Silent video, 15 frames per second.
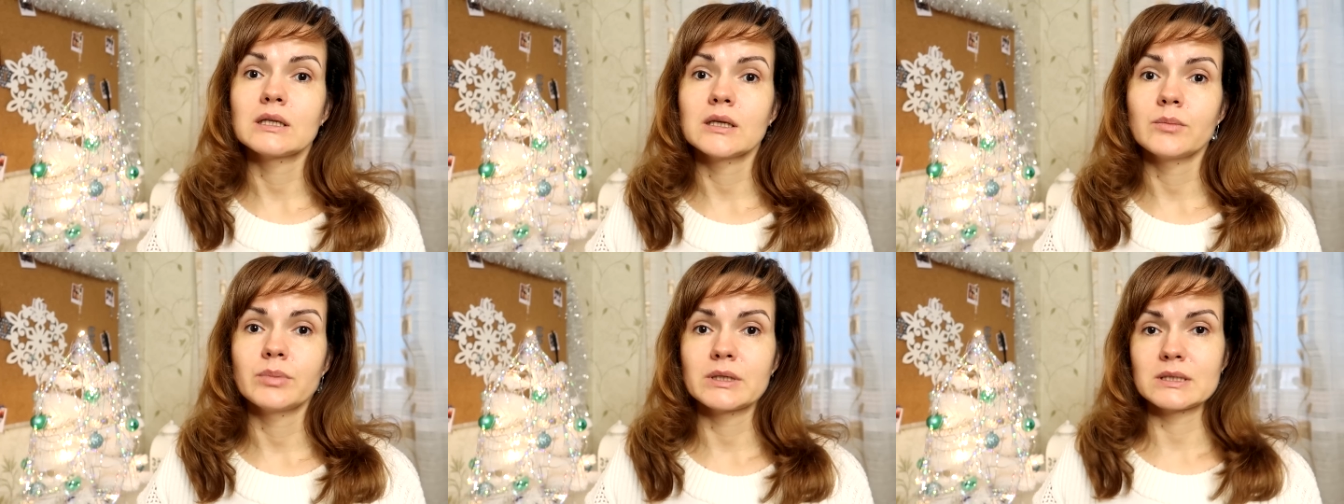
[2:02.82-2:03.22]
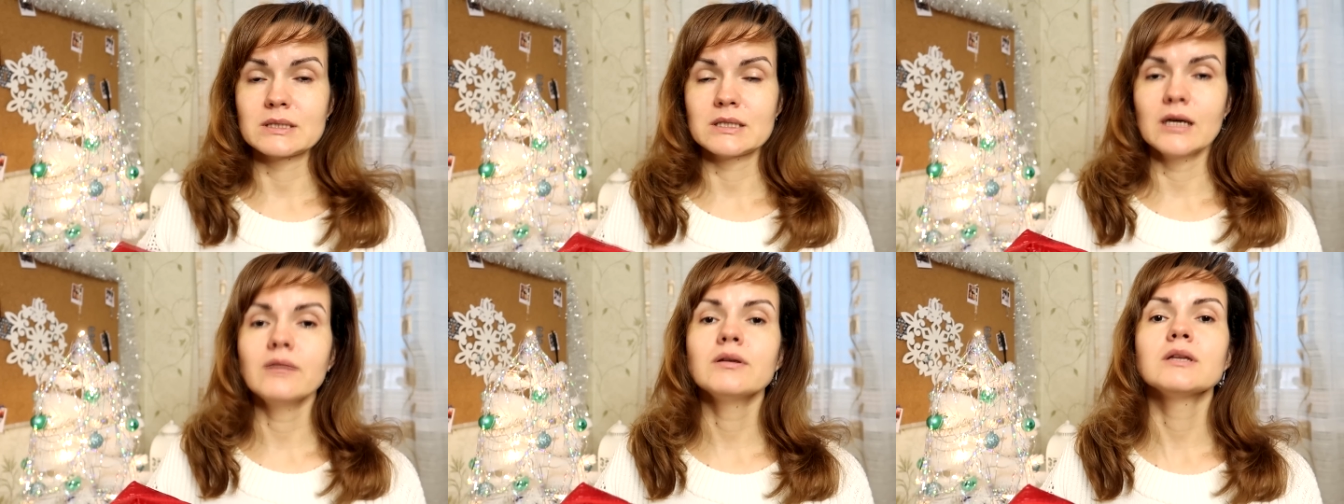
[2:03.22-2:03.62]
она
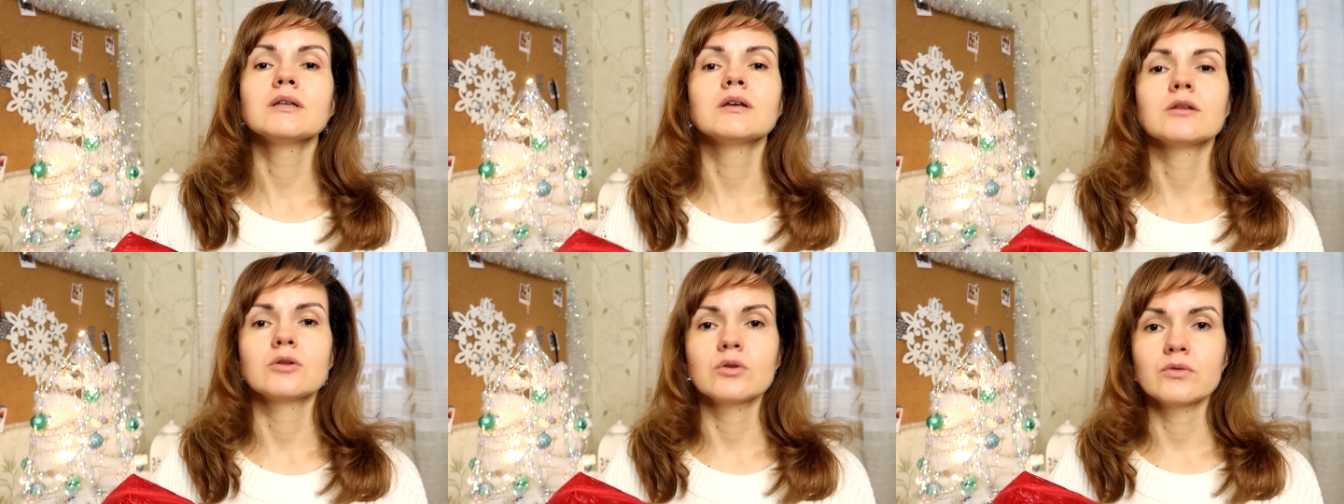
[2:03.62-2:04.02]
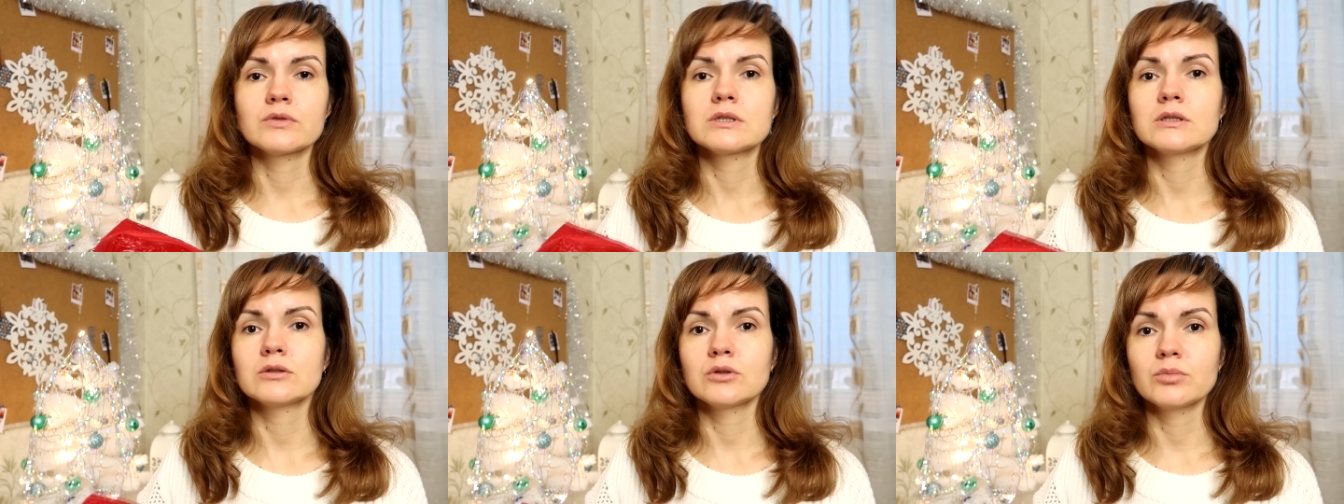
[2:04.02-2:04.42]
представлена, но в
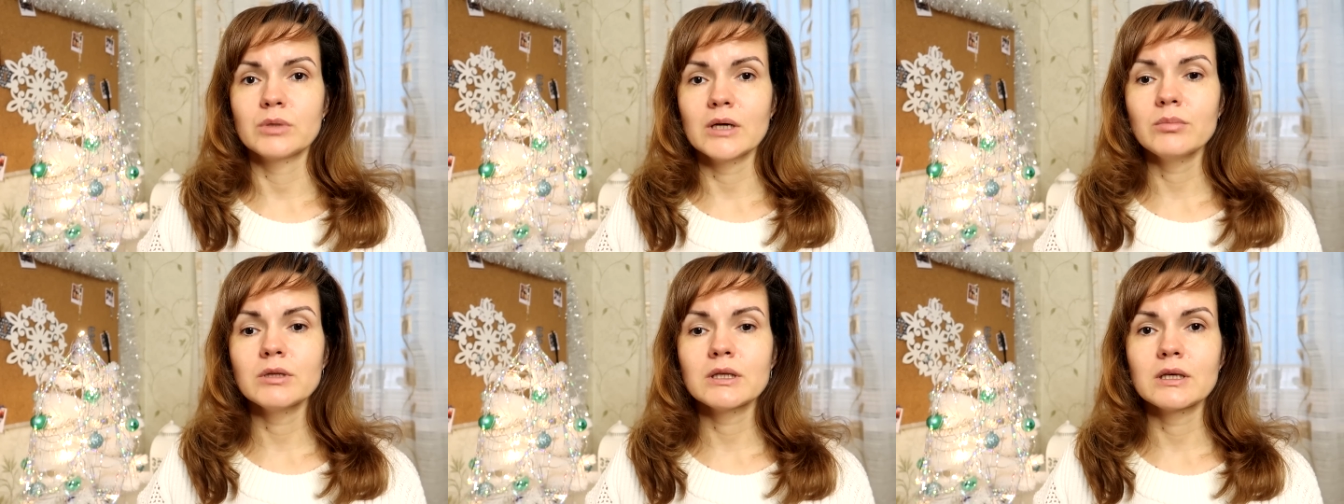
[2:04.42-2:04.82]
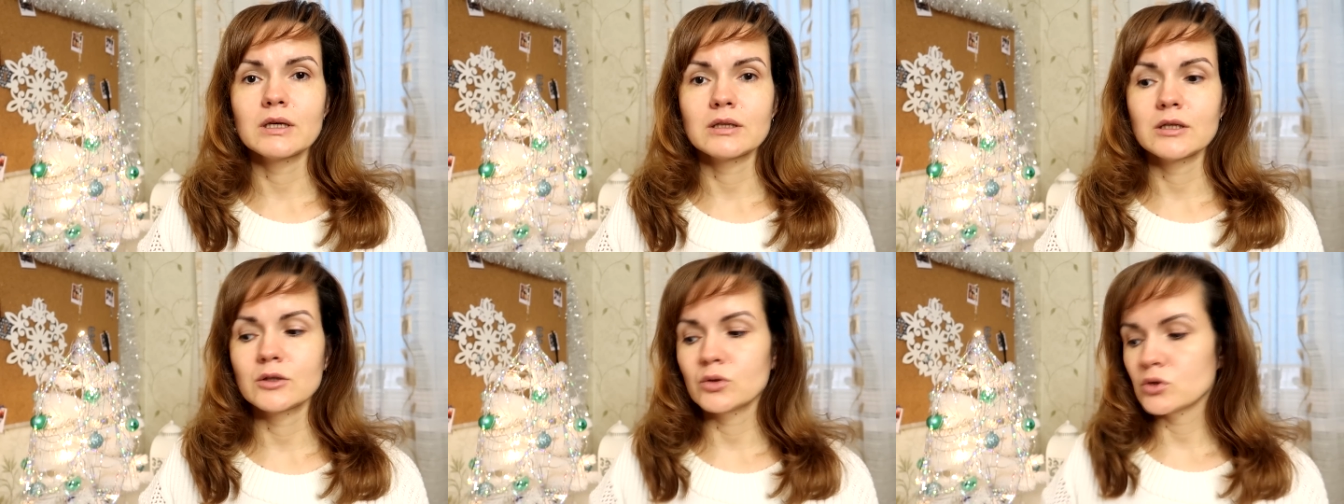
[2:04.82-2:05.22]
Золотом Яблоке
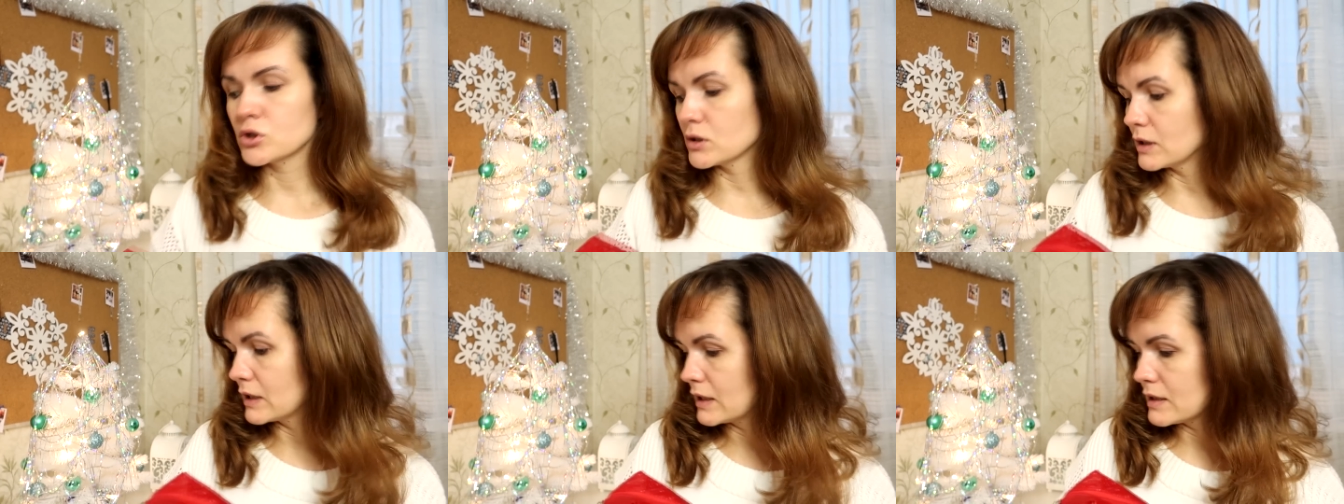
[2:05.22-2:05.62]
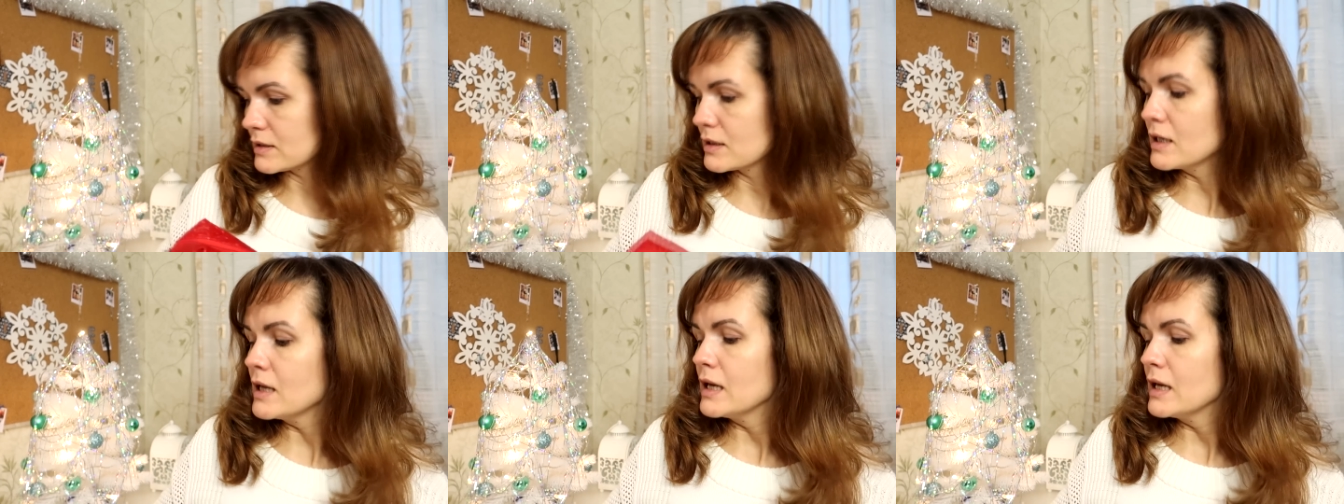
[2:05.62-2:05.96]
она точно есть.